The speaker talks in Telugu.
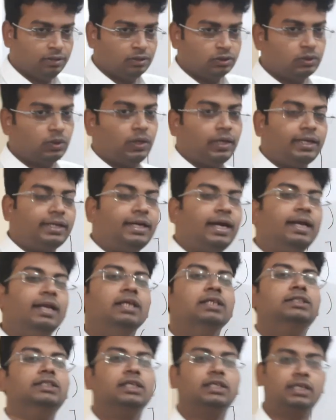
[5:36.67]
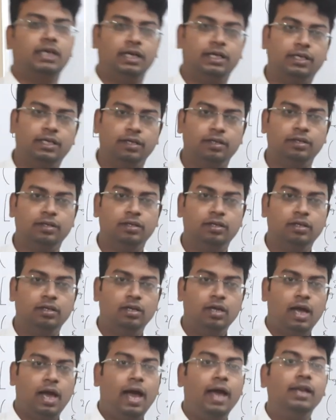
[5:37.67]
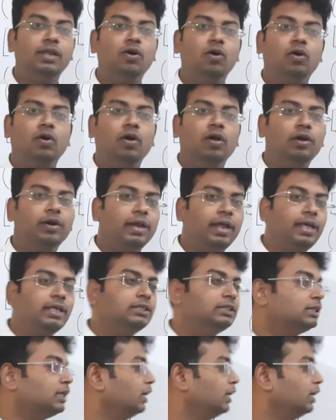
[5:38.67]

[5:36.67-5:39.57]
సో ఇక్కడి నుంచి ఇక్కడికి అని ఒక రేంజ్